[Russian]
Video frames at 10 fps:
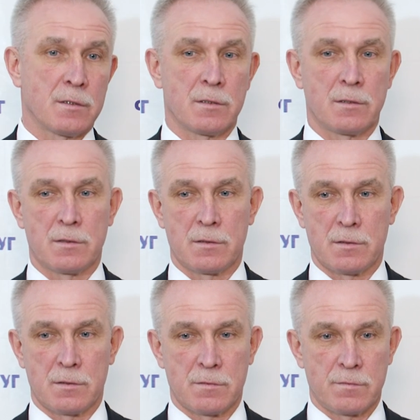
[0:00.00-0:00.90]

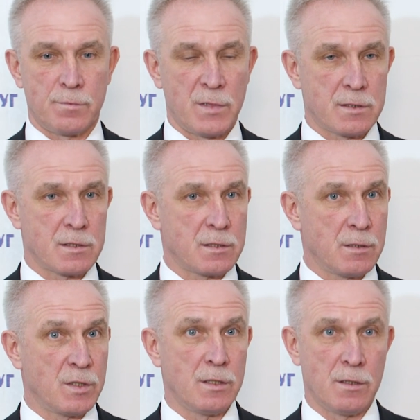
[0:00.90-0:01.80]
э, вместе с ними и